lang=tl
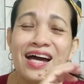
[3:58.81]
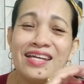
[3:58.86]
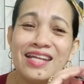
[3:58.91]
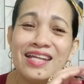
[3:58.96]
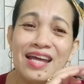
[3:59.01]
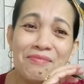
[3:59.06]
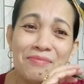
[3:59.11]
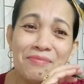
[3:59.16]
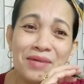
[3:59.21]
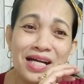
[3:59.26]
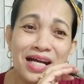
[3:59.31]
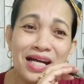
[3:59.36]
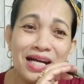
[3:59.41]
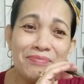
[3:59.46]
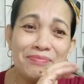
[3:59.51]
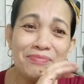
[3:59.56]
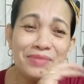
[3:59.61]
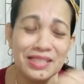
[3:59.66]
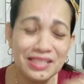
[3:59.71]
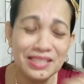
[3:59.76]
na
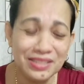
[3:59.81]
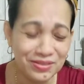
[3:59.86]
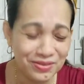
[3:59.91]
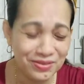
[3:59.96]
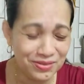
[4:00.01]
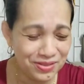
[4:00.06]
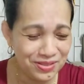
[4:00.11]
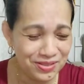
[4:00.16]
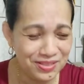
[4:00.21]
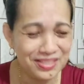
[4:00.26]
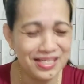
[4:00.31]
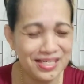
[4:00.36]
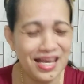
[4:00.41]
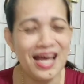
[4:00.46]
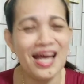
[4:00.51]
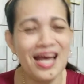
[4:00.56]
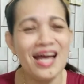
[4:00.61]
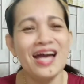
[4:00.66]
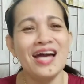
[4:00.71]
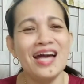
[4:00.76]
mga videos
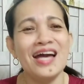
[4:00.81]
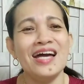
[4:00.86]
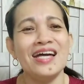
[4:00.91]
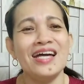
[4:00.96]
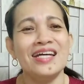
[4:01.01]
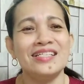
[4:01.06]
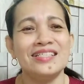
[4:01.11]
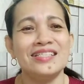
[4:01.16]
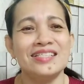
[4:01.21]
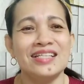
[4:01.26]
dyan